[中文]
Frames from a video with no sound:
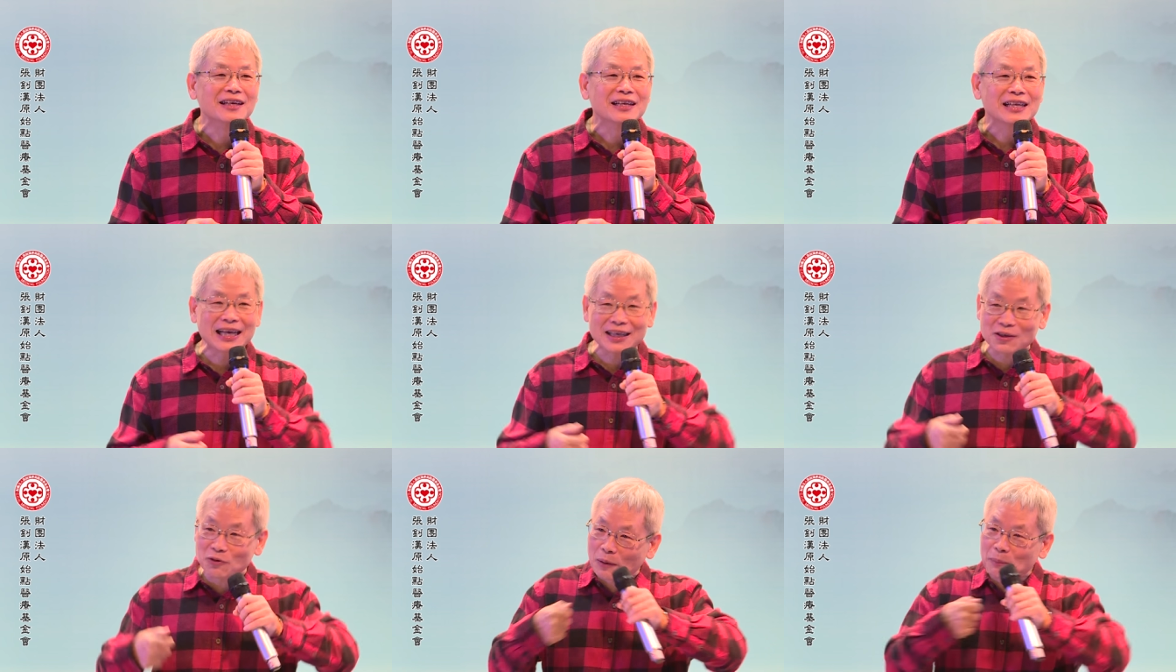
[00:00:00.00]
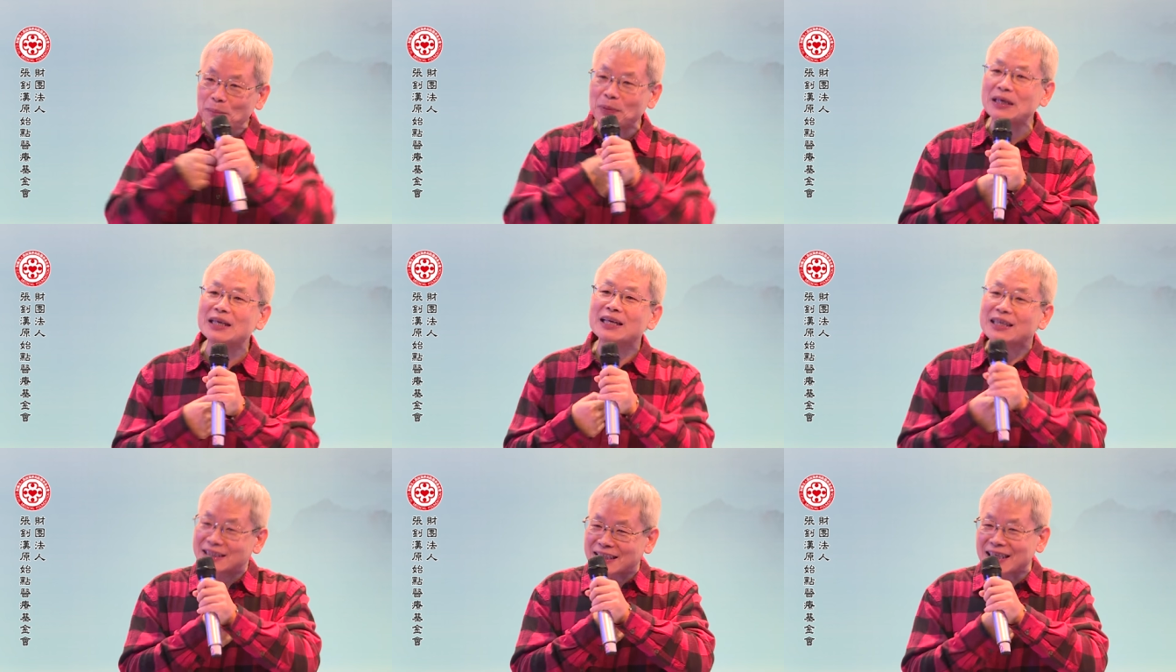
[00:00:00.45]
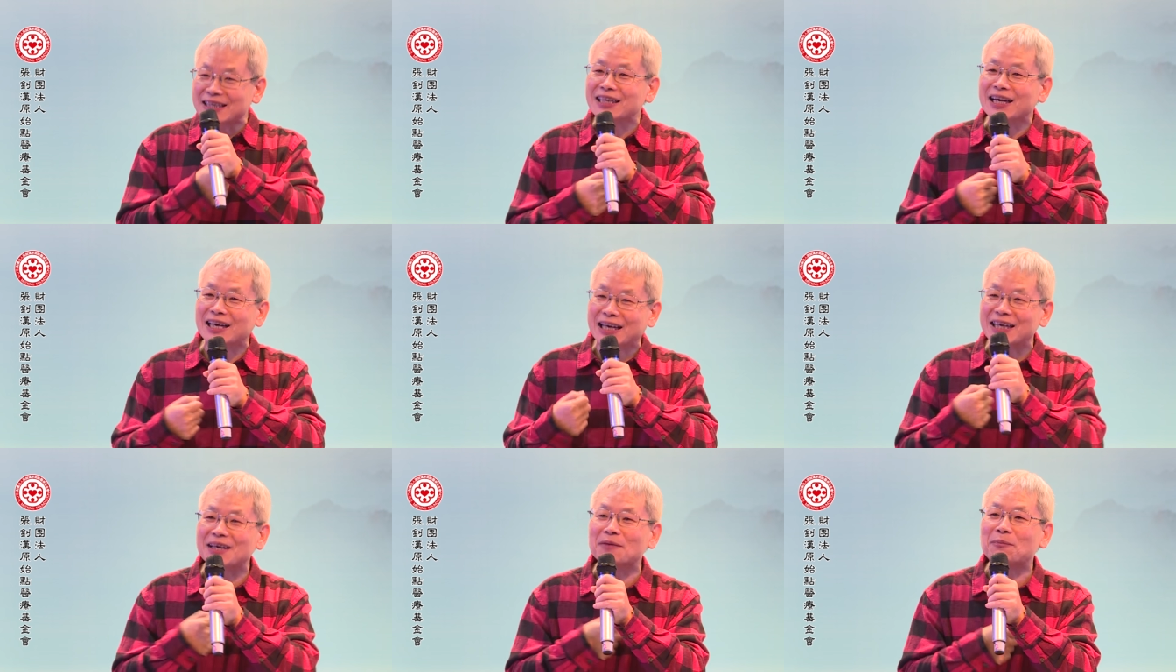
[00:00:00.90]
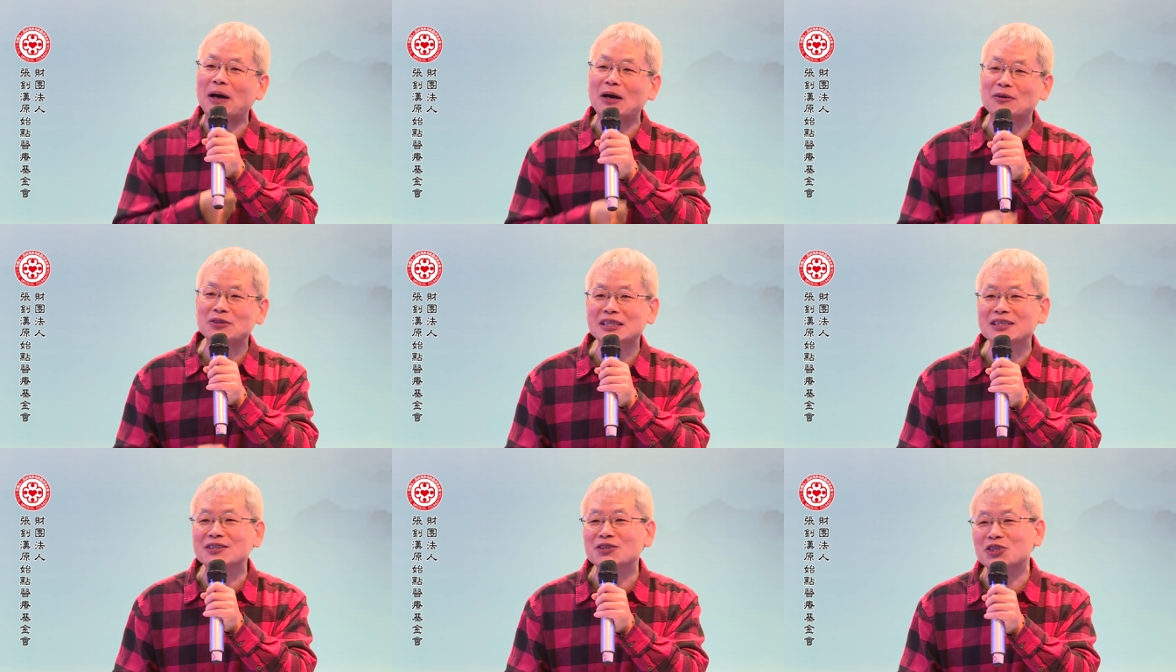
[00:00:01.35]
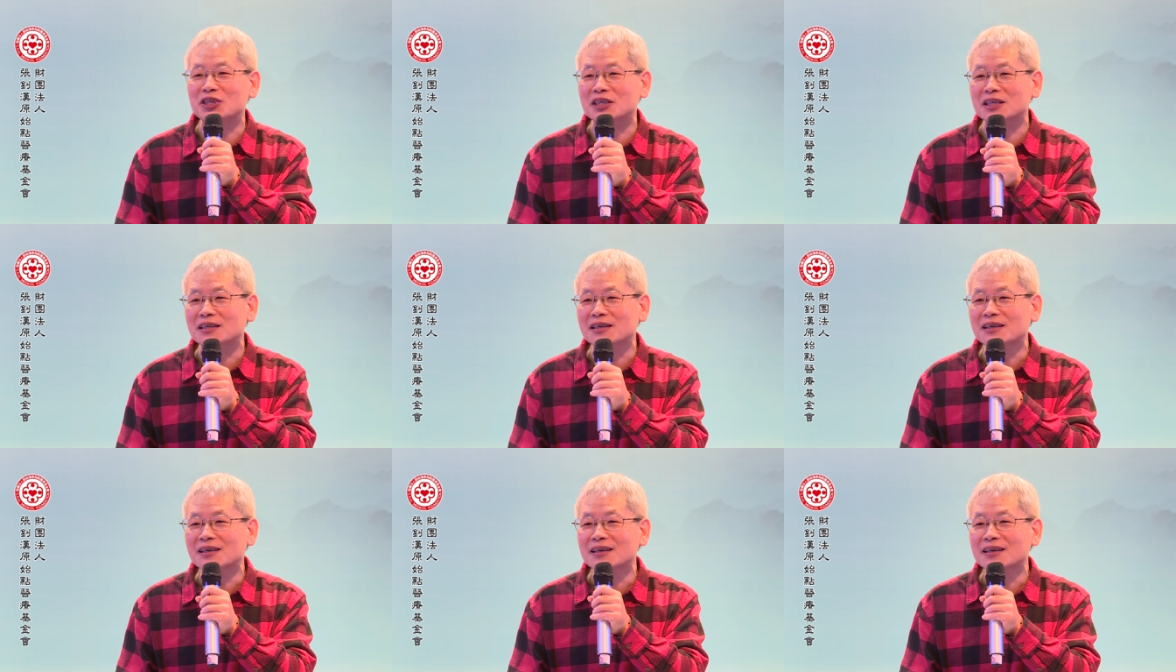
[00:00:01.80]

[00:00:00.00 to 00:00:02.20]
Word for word: 他以为批了真的可以跑进去